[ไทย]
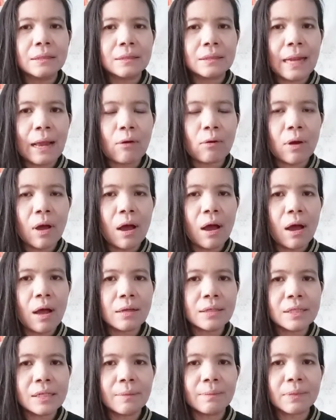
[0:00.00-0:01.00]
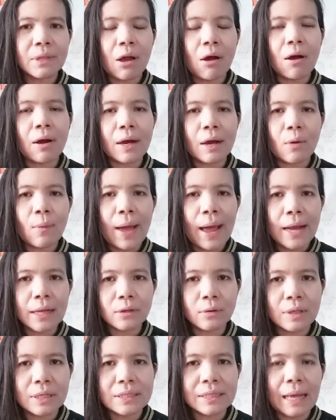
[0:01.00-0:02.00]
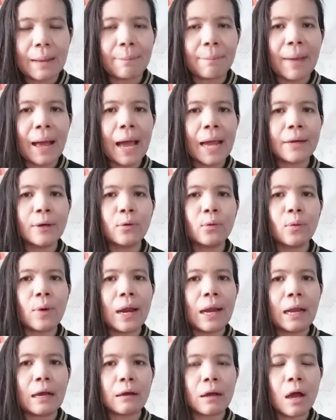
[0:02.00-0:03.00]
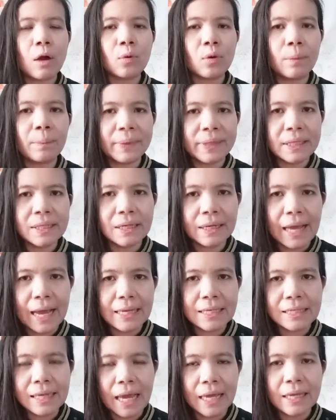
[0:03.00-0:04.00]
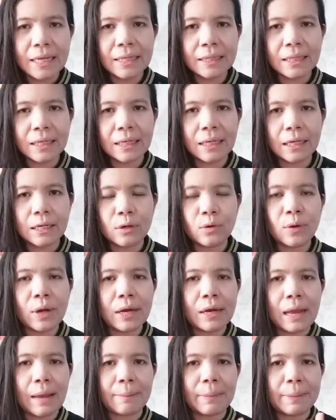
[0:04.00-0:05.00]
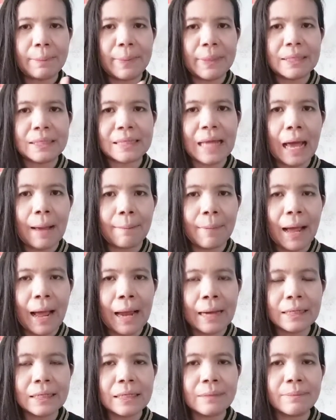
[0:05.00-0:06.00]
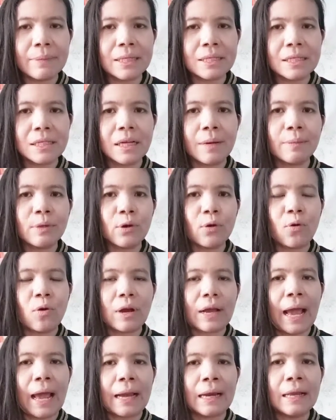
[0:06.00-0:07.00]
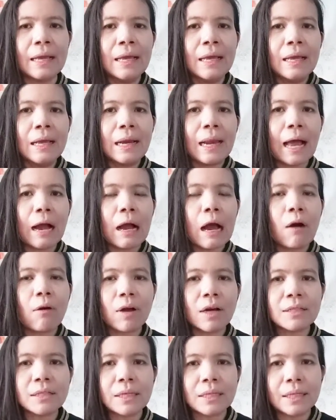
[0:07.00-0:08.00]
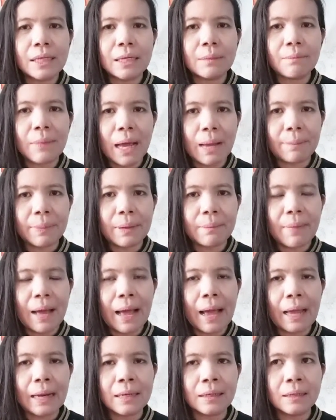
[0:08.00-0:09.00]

แล้วก็เชื่อมต่อระหว่างโทรศัพท์บ้านด้วยแล้วก็รวมไปถึงการใช้อินเทอร์เน็ตด้วยเนี่ยมันเป็น 3 อันที่มันเชื่อมโยงกันแล้วเขาก็จะคิดมาประมาณ